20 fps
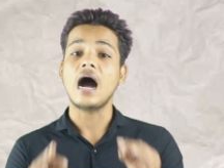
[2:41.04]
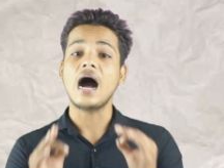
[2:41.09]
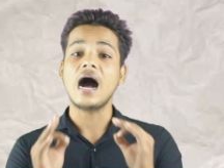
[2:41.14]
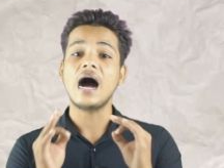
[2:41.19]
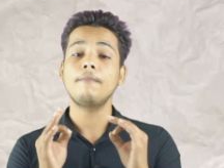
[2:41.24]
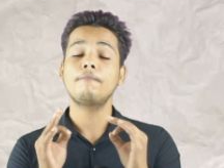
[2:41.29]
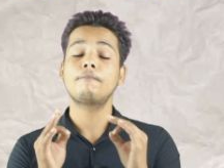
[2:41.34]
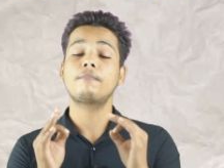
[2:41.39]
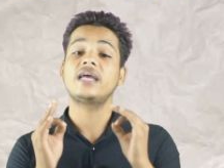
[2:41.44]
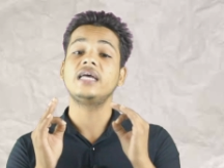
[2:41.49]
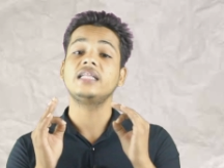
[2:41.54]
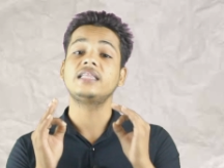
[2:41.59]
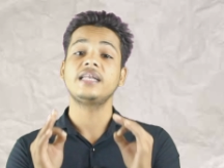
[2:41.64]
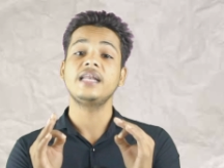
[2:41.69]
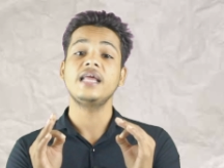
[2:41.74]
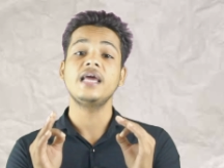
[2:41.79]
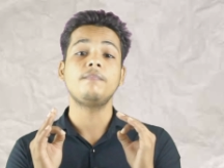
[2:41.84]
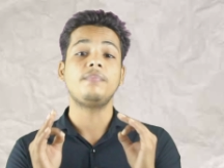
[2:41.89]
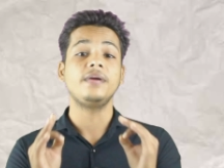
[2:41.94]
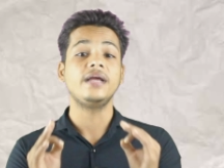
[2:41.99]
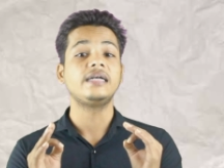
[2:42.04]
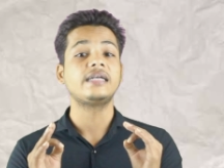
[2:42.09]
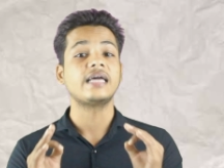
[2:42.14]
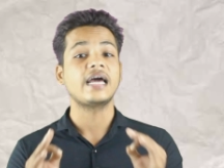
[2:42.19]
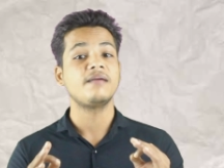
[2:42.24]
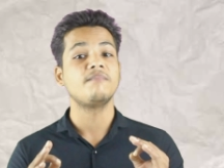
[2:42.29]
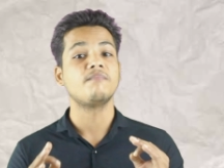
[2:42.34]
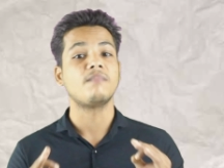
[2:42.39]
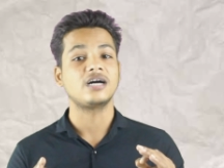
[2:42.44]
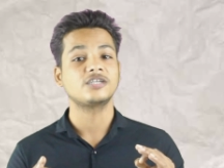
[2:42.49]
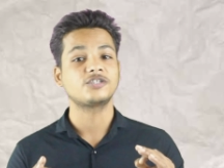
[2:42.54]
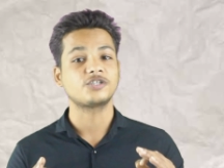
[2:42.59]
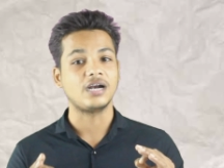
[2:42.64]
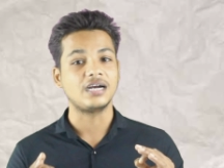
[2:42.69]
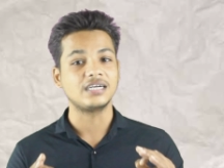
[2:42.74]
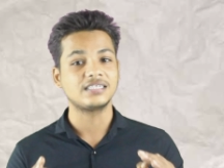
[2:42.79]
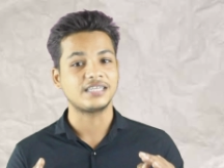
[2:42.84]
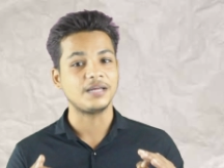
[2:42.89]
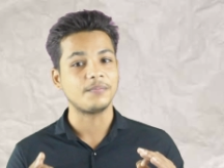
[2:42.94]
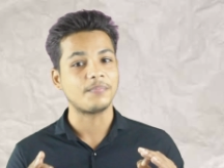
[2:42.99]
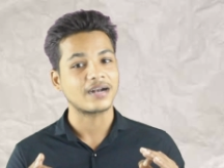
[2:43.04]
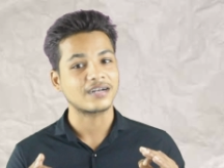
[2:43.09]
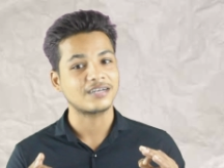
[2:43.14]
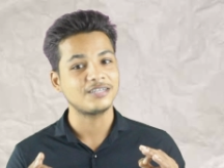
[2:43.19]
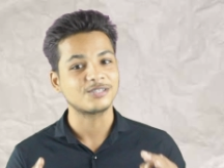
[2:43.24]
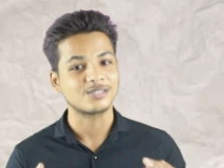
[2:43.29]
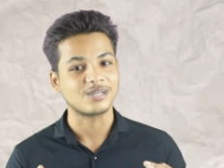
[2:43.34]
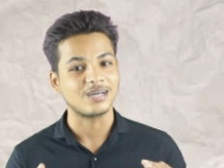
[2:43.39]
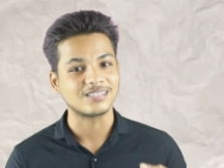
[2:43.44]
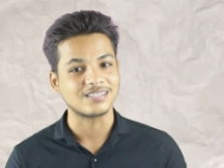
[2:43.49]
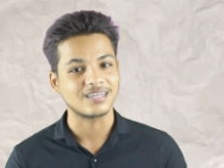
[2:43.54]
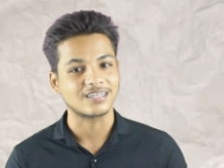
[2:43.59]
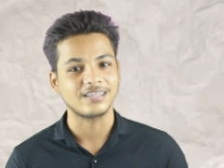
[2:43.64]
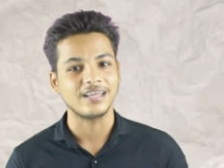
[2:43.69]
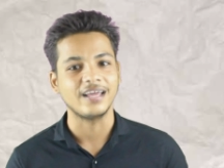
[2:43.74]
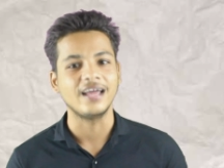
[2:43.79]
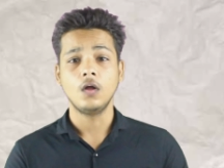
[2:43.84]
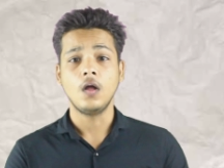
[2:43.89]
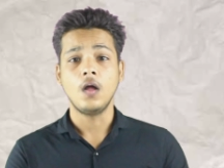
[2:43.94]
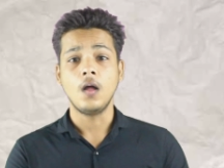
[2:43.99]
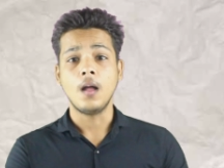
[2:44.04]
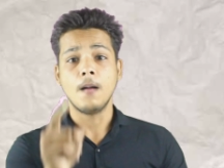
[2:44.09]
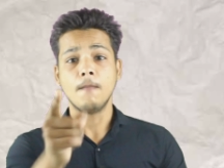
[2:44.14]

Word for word: आप कितने भी टाइम मार्शल आर्ट्स की प्रैक्टिस कर सकते हैं